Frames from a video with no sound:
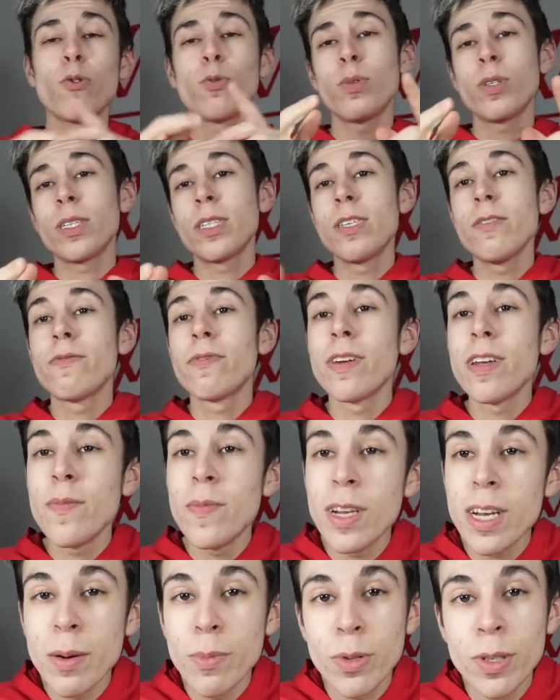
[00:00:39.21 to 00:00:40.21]
Objectif, les
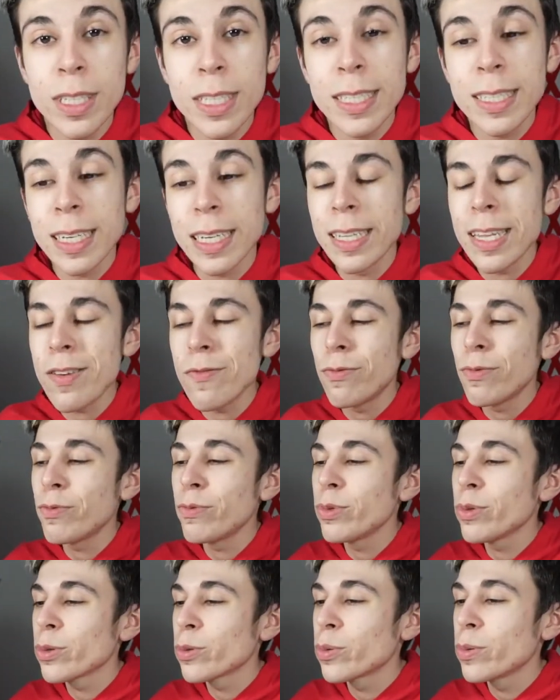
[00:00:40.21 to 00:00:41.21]
1000 abonnés cette année,
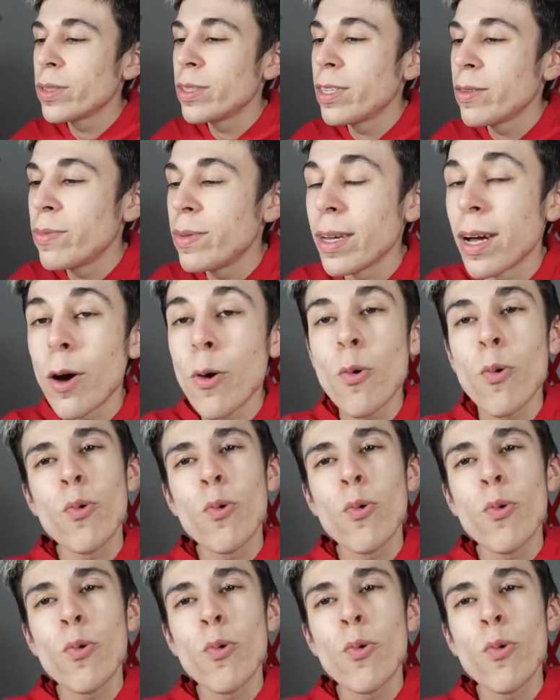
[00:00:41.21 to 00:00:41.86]
vous vous en souvenez bien.